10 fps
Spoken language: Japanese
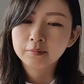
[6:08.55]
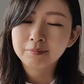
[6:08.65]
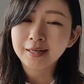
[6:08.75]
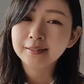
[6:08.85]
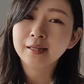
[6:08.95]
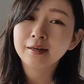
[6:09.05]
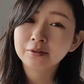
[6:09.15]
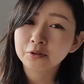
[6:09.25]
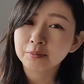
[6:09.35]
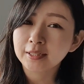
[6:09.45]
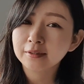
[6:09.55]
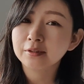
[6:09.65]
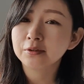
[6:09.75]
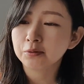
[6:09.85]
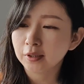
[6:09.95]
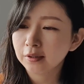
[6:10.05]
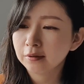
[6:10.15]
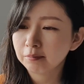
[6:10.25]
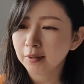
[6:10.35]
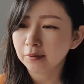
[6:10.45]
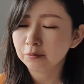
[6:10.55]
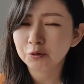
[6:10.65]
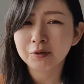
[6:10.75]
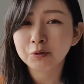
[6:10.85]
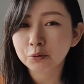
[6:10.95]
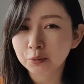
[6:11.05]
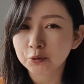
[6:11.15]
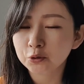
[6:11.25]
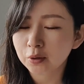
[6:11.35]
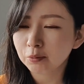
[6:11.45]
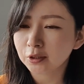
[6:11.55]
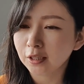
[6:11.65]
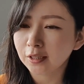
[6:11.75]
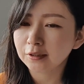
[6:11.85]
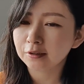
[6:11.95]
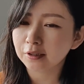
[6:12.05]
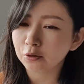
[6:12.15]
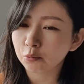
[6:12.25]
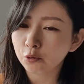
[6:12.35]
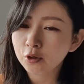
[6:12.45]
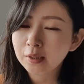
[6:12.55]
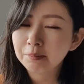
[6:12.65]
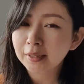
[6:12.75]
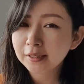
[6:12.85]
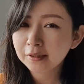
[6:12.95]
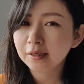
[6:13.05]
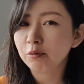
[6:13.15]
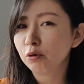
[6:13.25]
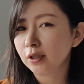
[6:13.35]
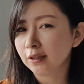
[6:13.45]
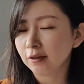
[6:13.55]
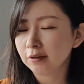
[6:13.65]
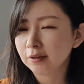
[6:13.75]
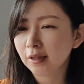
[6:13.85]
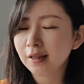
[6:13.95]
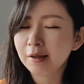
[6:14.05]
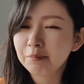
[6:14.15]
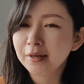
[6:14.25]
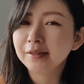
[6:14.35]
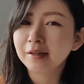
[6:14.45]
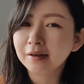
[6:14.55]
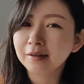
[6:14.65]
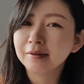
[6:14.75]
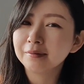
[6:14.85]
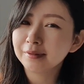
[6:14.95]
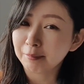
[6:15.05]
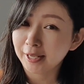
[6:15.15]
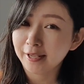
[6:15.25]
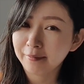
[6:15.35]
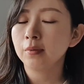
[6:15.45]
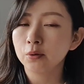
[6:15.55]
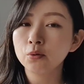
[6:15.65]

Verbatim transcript: バレたらクビなんですよねまあそれはどこでも一緒かもしれないですけれどもバレなければ OK なんですただバレたらダメまあ、